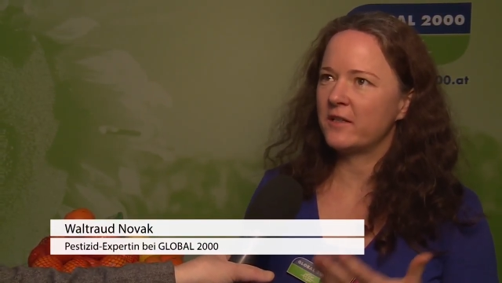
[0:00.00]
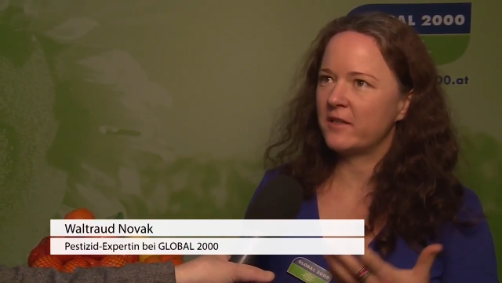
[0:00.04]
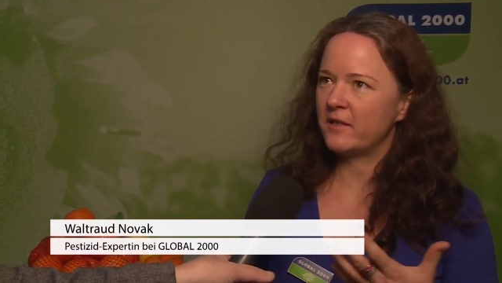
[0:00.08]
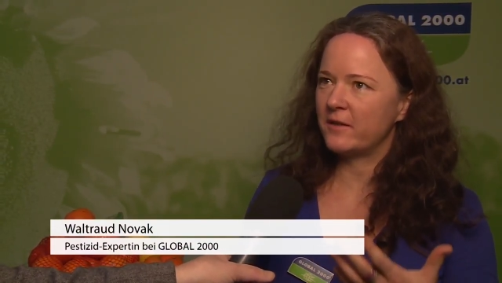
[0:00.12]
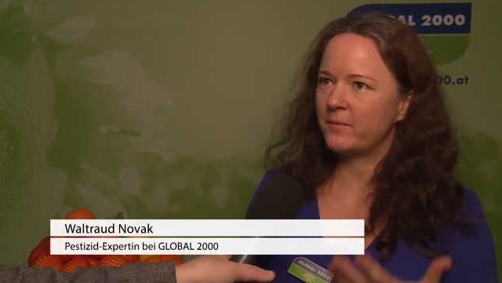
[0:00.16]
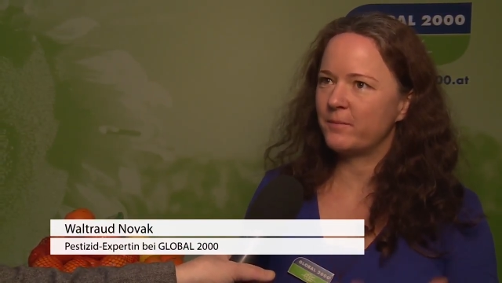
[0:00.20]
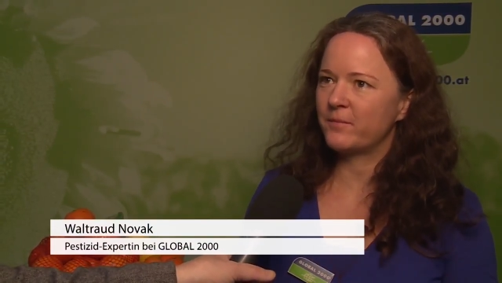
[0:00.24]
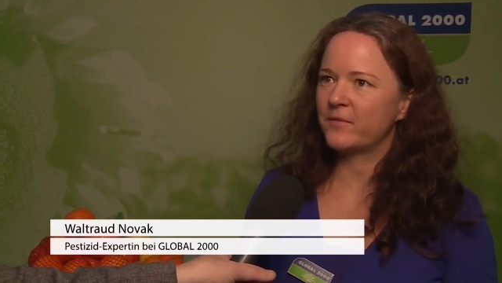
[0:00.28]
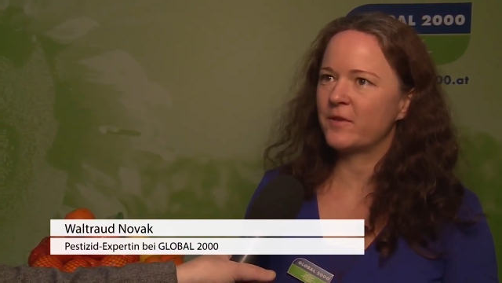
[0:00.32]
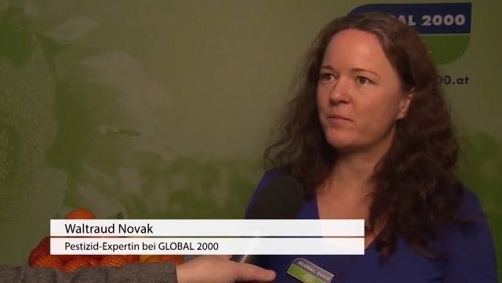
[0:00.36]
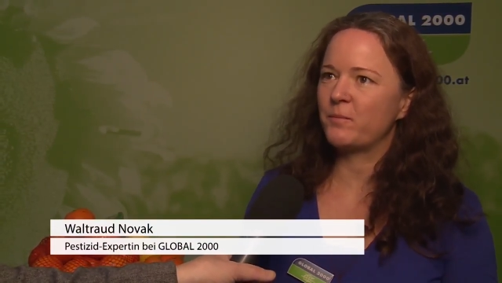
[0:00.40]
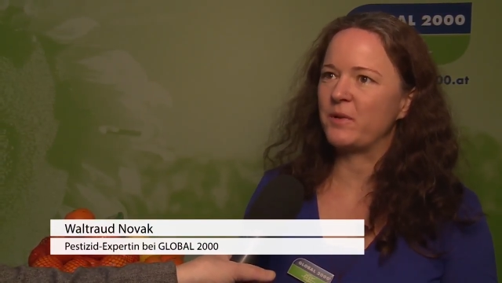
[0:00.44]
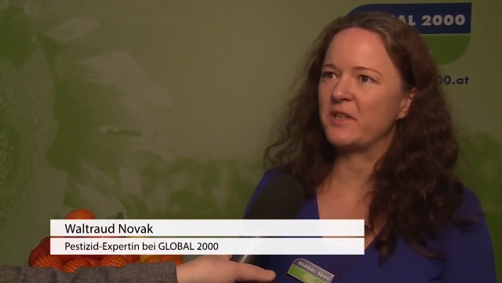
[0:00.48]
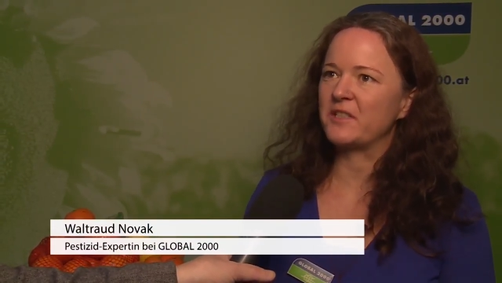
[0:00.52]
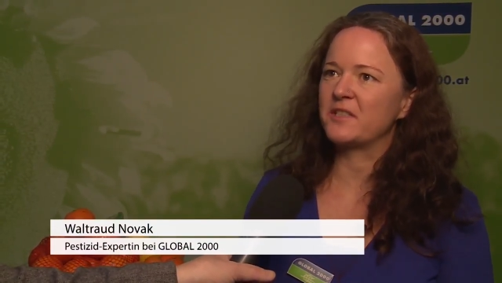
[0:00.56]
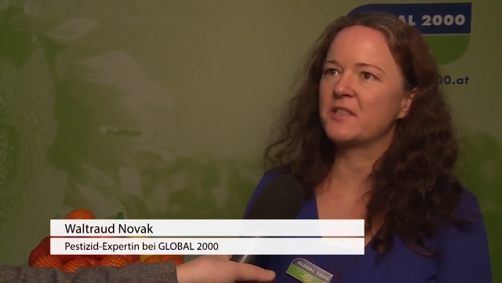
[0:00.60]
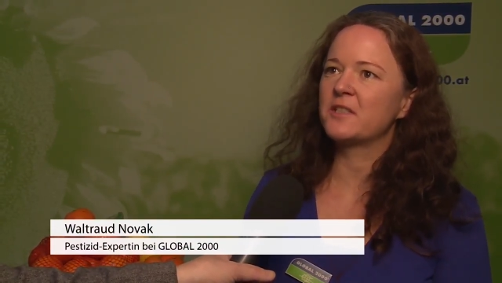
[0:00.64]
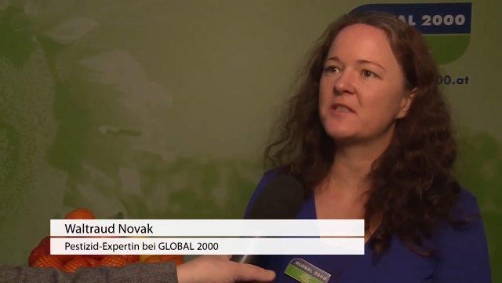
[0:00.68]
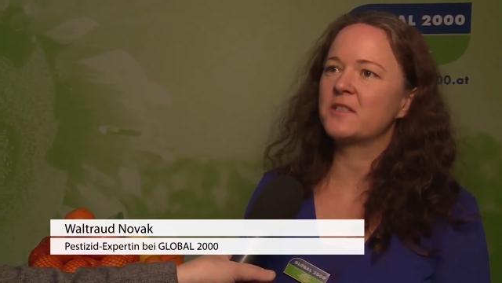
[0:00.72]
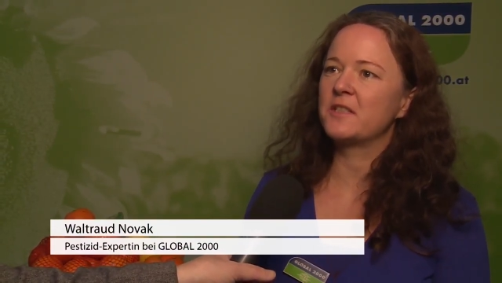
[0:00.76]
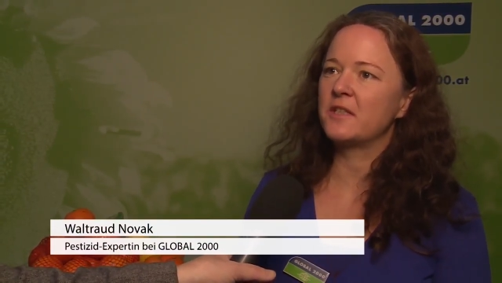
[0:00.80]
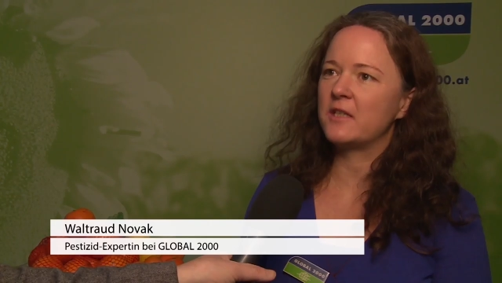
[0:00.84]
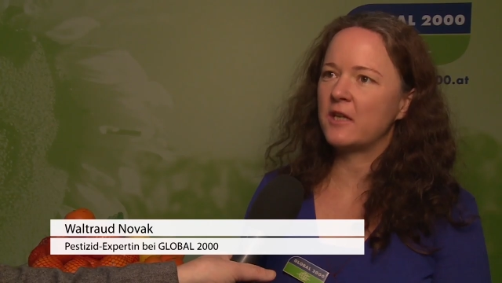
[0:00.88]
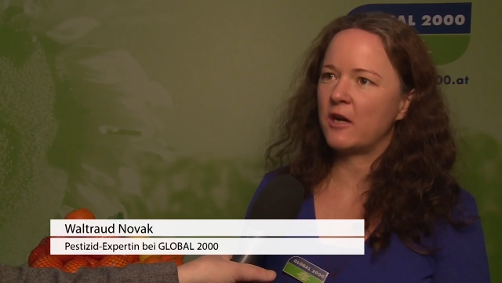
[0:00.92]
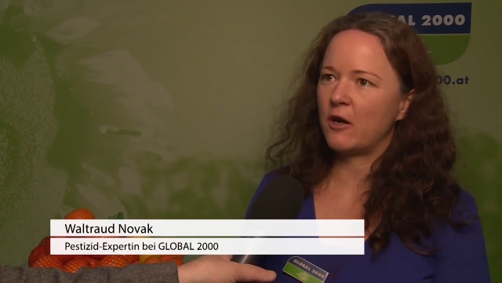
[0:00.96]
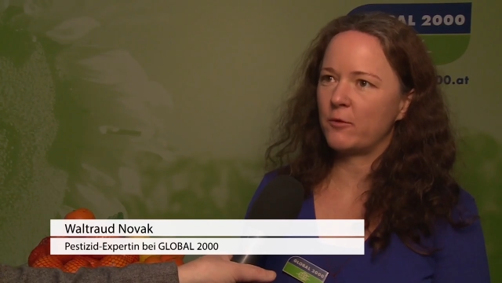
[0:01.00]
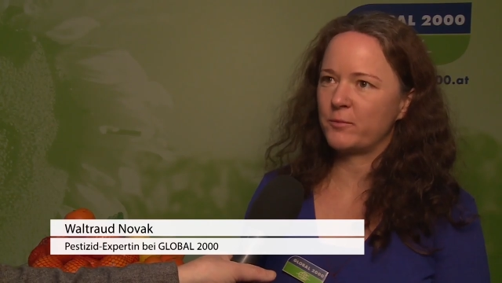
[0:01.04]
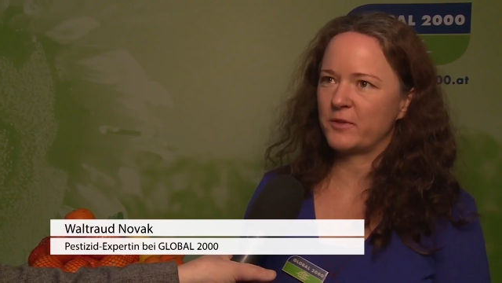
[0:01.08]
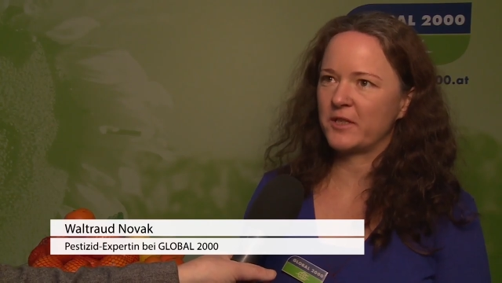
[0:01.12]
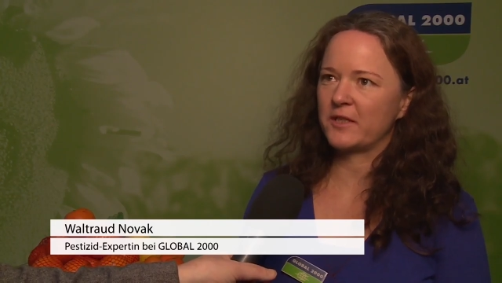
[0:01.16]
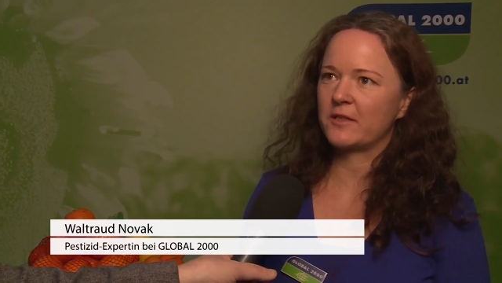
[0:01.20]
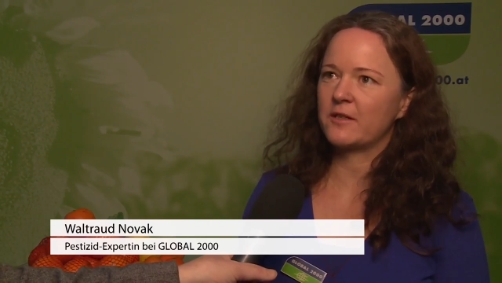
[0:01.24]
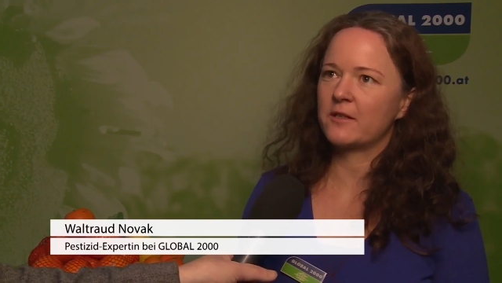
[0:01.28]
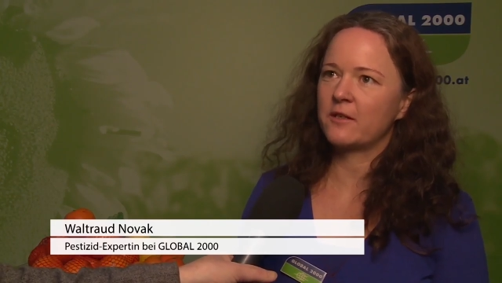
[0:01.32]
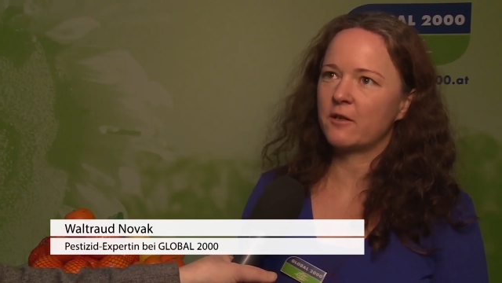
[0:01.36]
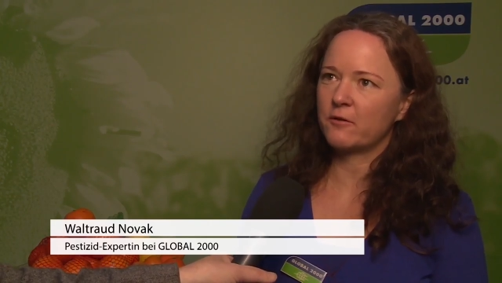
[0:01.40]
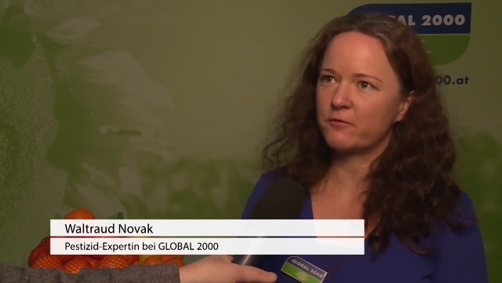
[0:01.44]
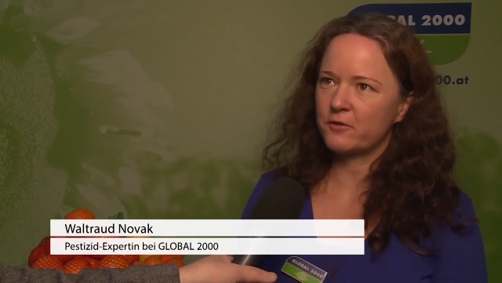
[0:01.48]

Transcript: eben die Pestizide hauptsächlich